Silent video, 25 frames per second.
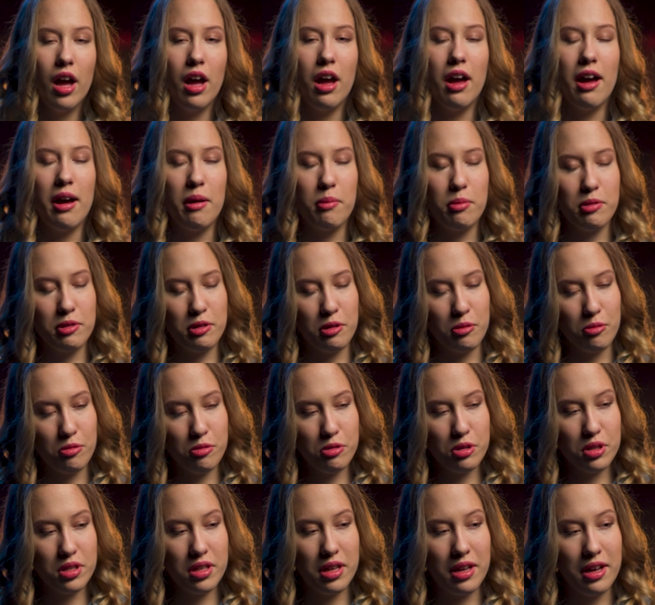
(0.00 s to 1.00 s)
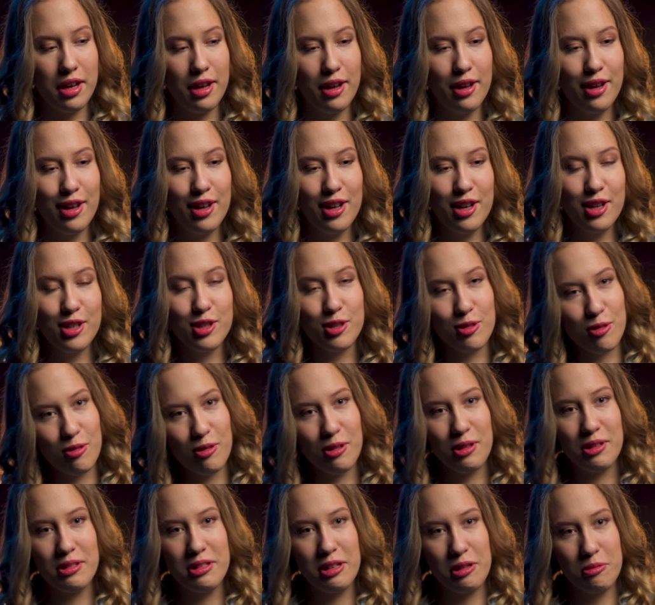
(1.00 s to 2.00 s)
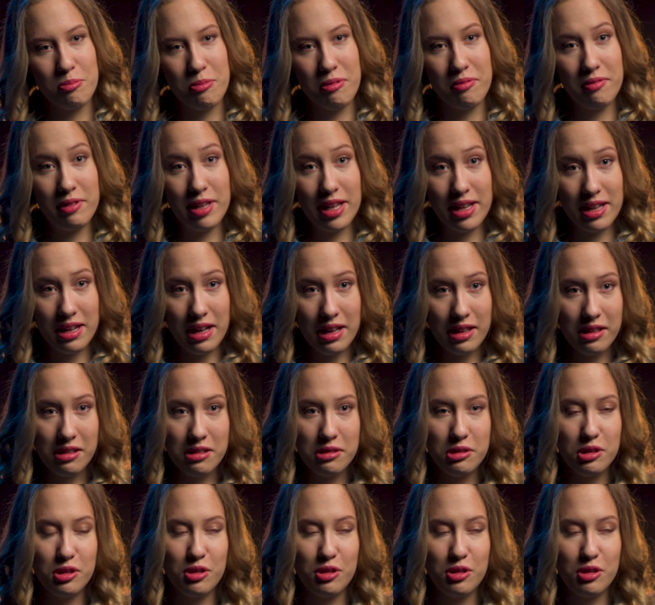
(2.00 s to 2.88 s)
а потому что школа так повлияла,